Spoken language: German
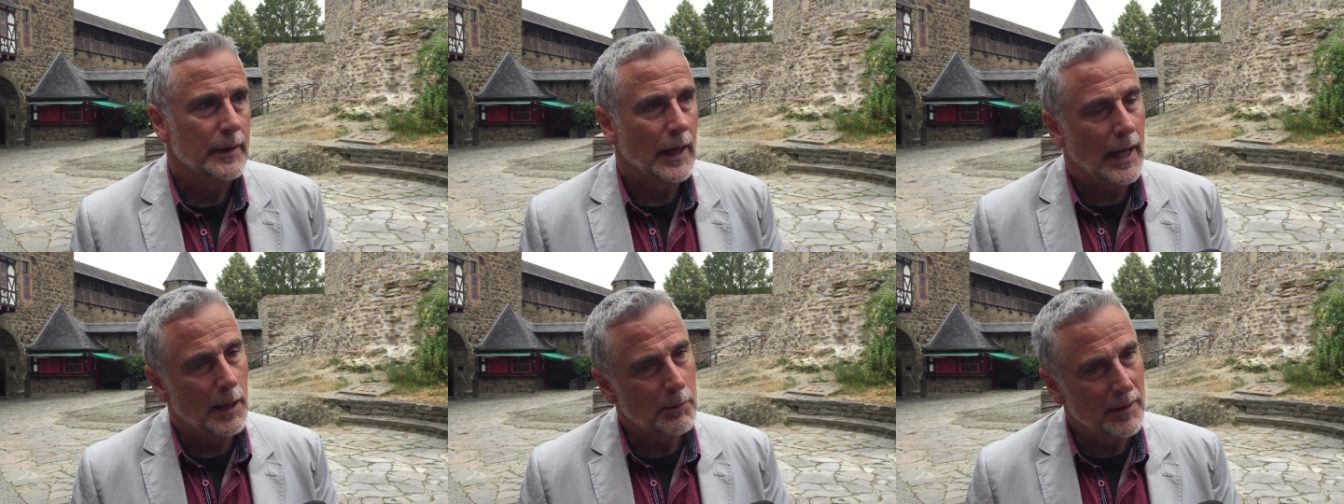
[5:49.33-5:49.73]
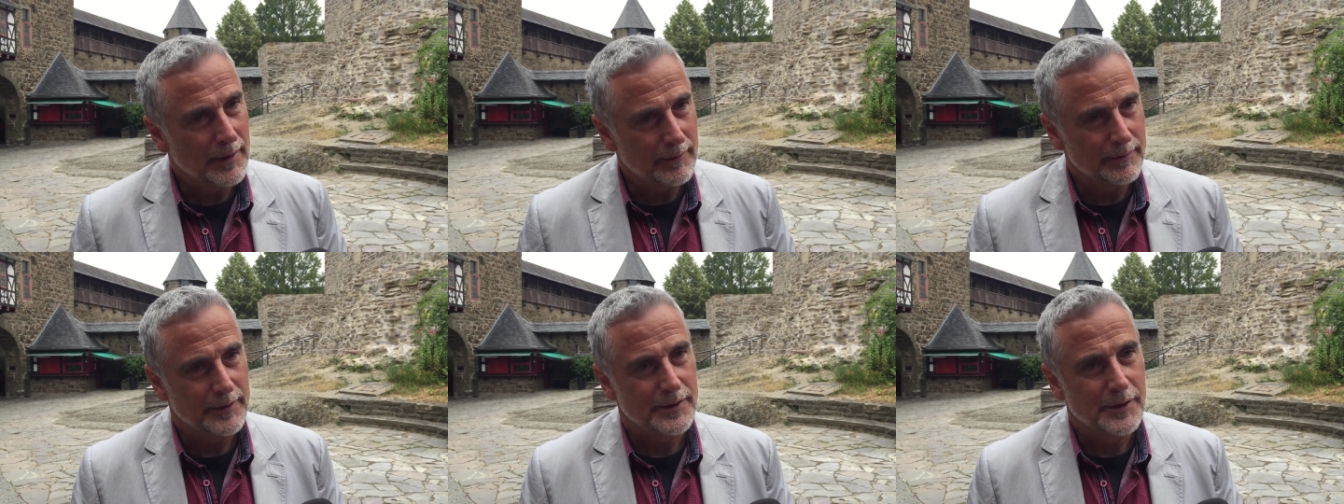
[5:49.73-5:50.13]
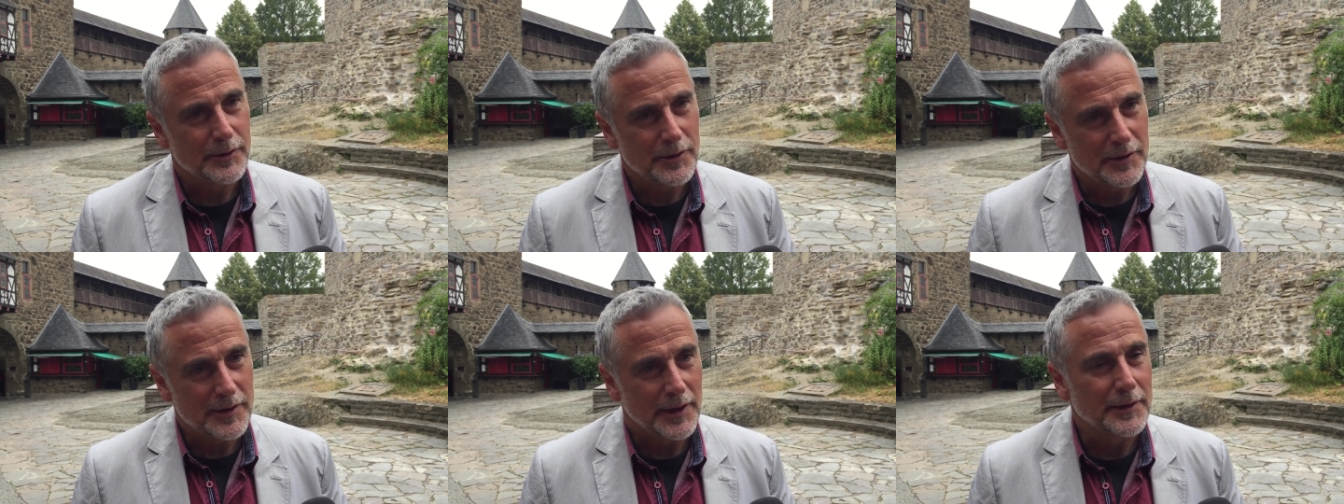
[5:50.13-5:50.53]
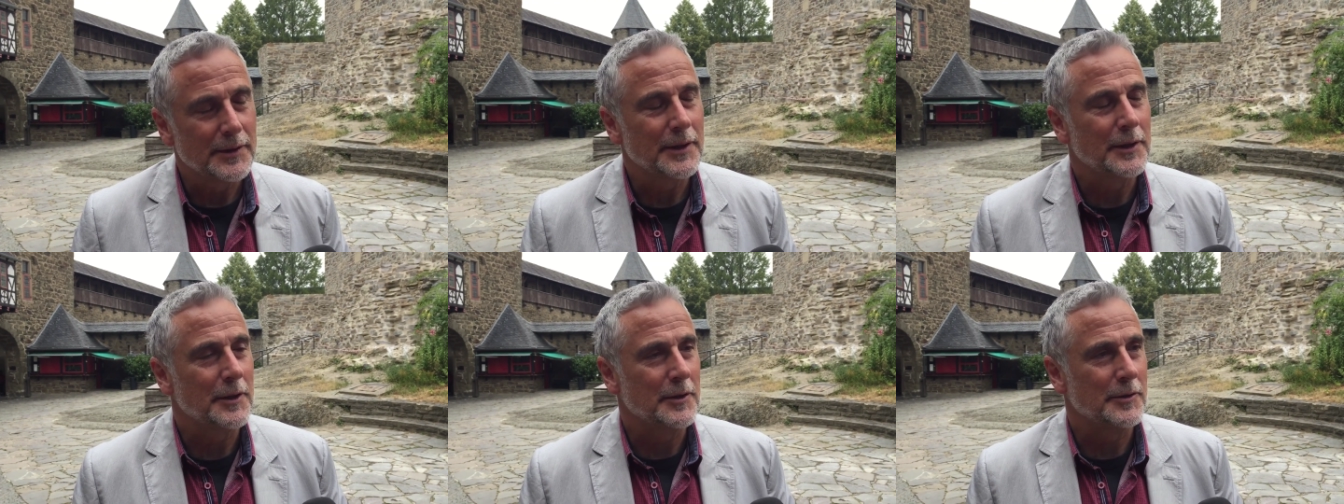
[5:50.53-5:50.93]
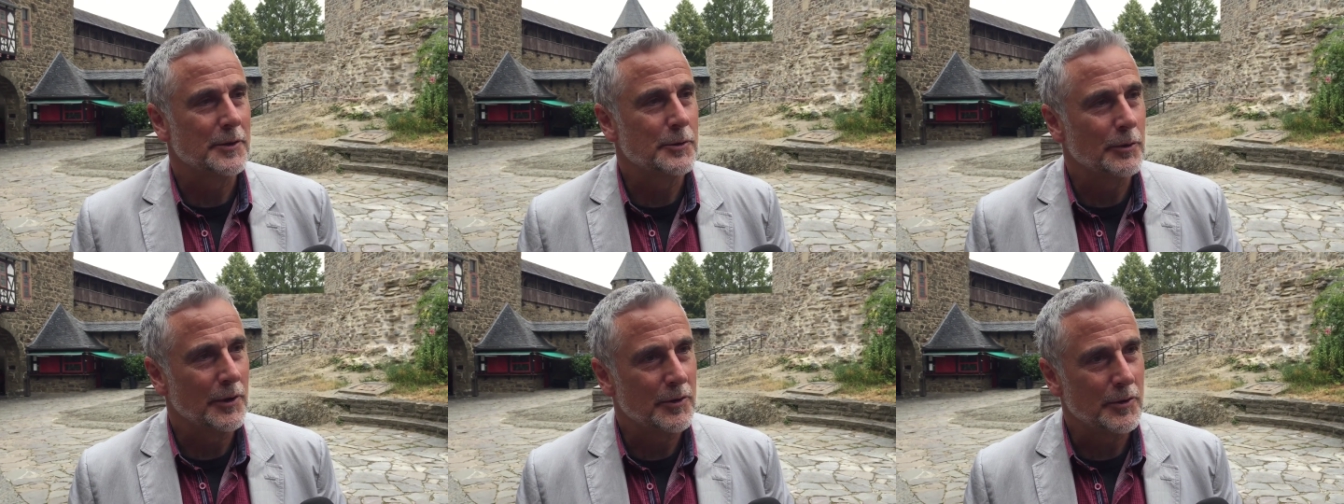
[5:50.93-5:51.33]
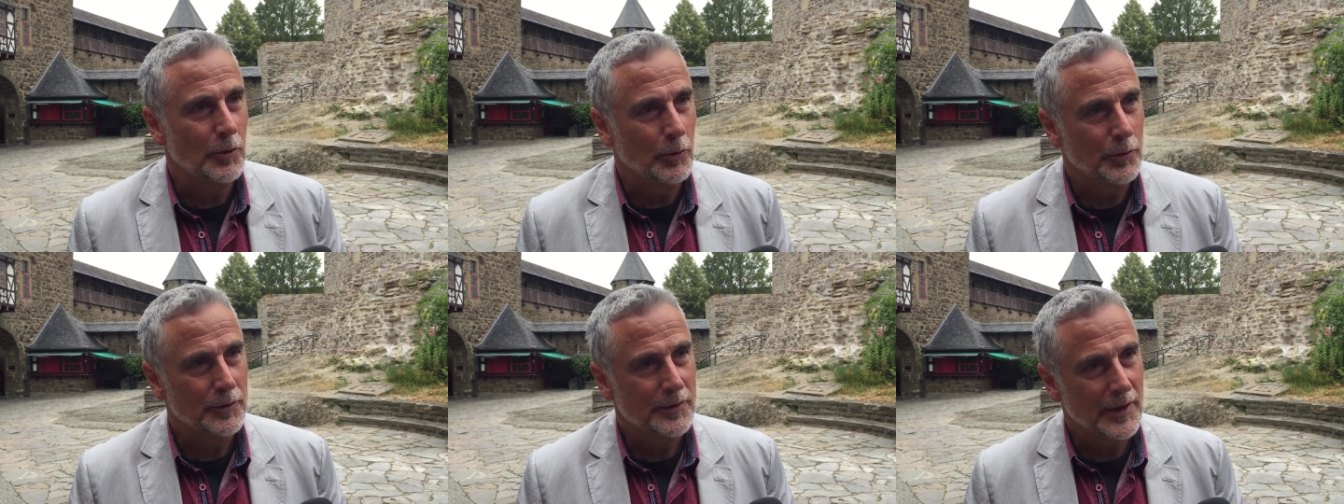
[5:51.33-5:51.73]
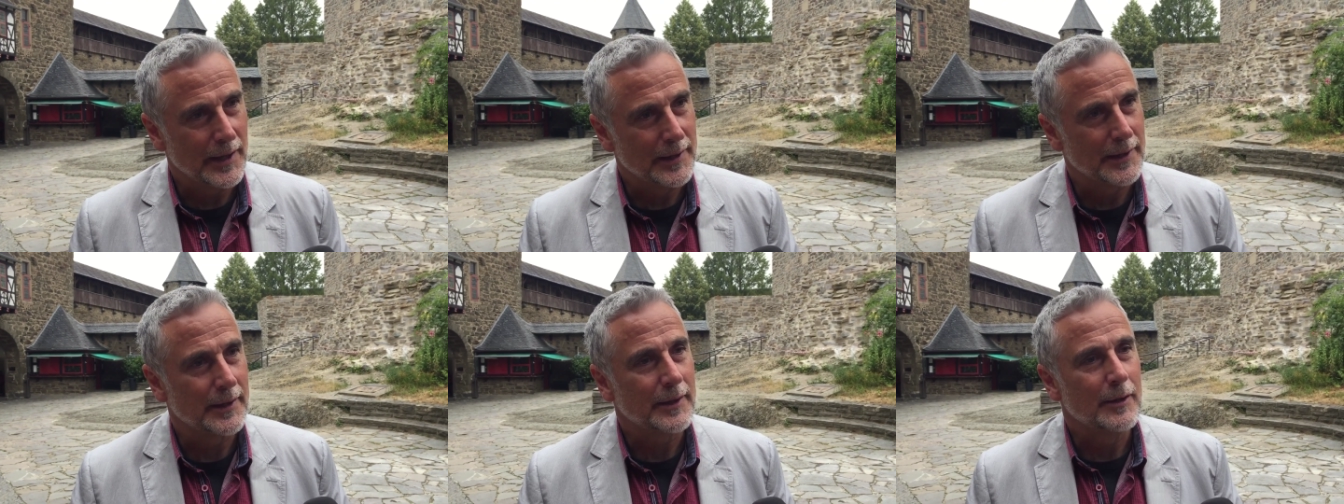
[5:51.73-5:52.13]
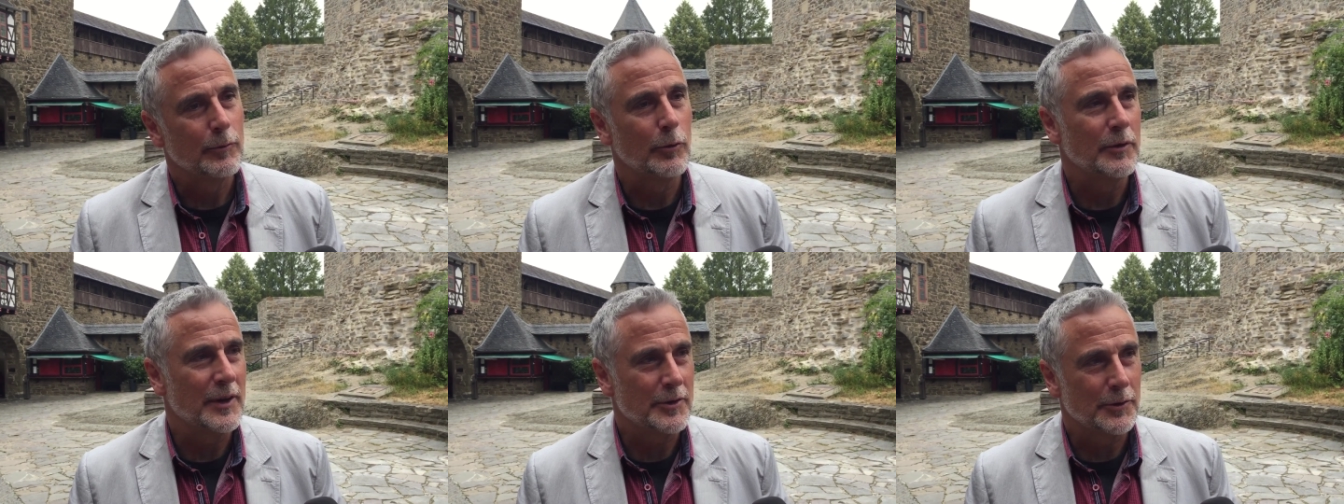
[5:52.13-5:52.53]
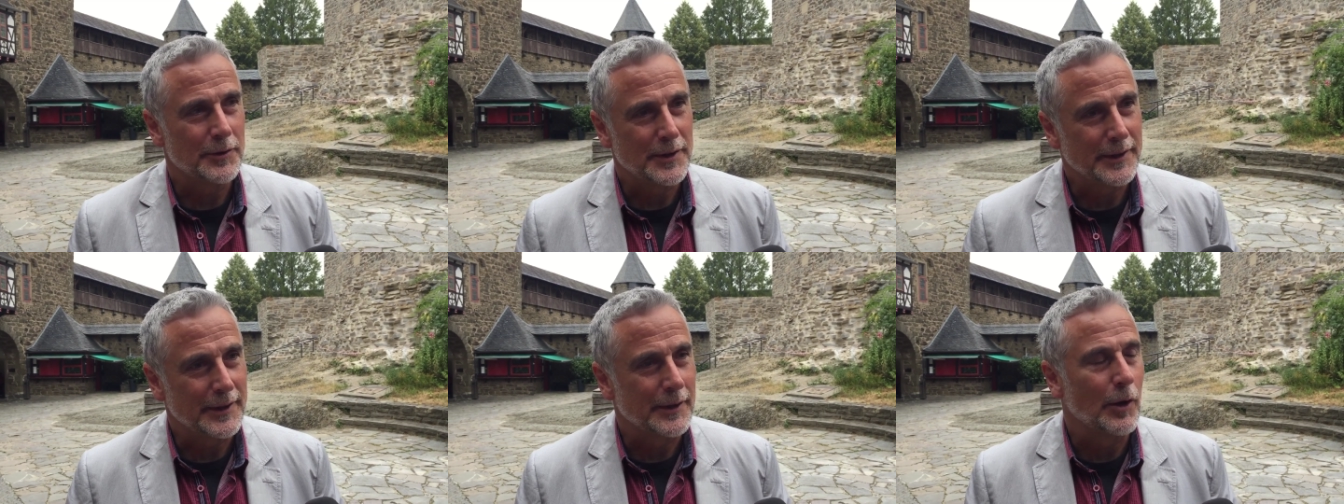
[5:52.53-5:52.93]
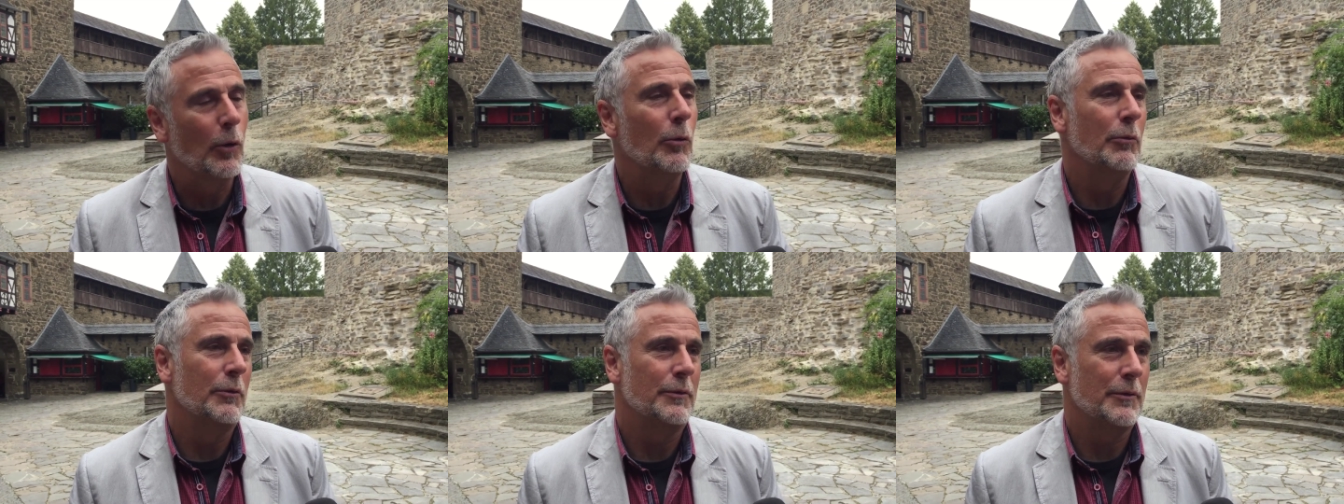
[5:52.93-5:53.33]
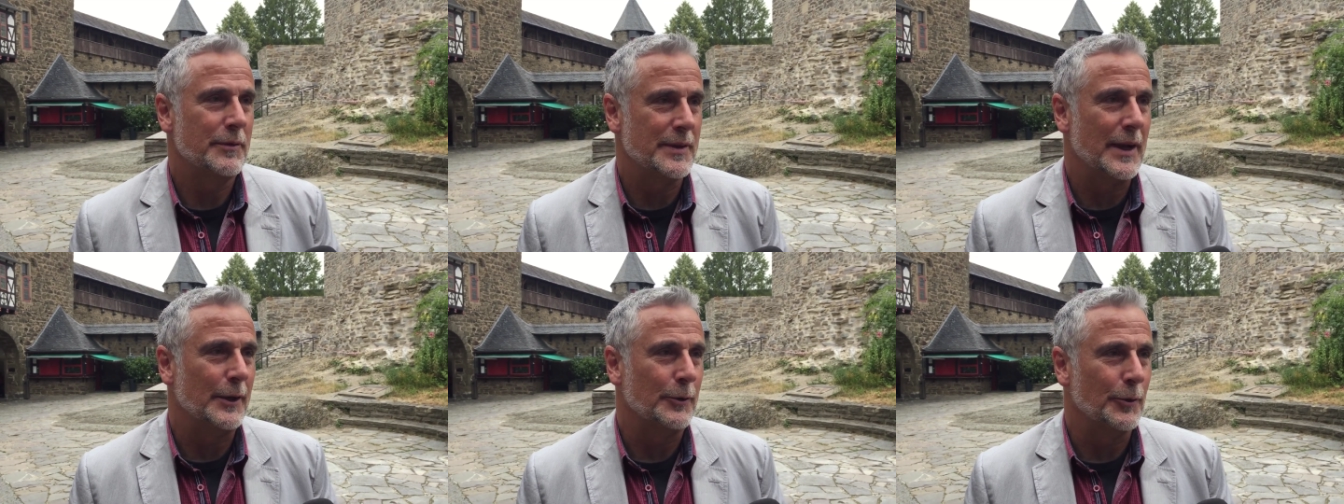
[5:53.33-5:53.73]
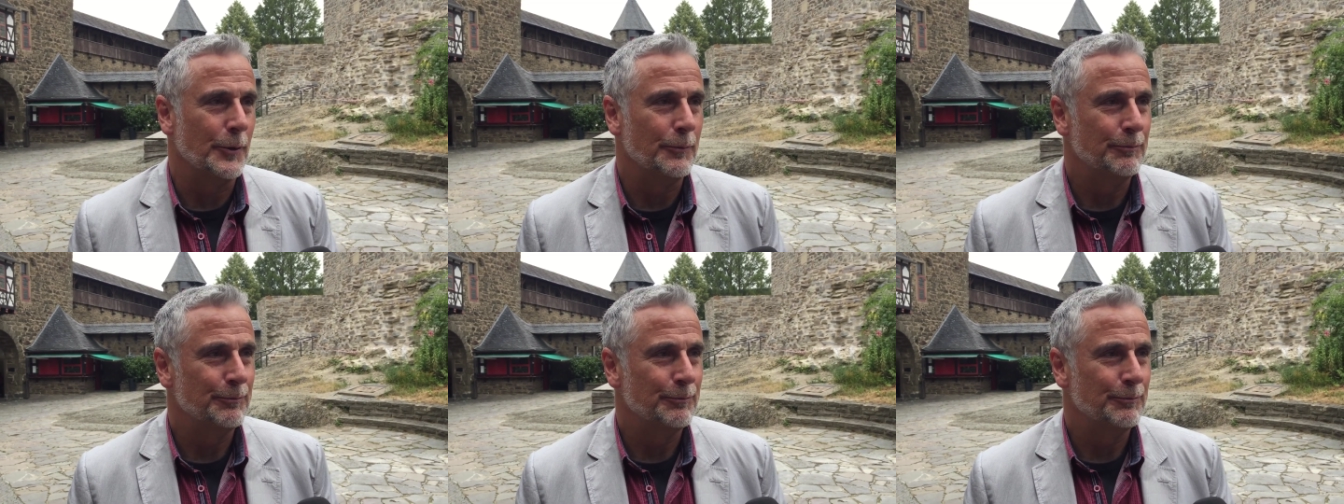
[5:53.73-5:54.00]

Aber wir sind zurzeit in einer Situation zeitlich, wo wir das noch nicht genau sagen können.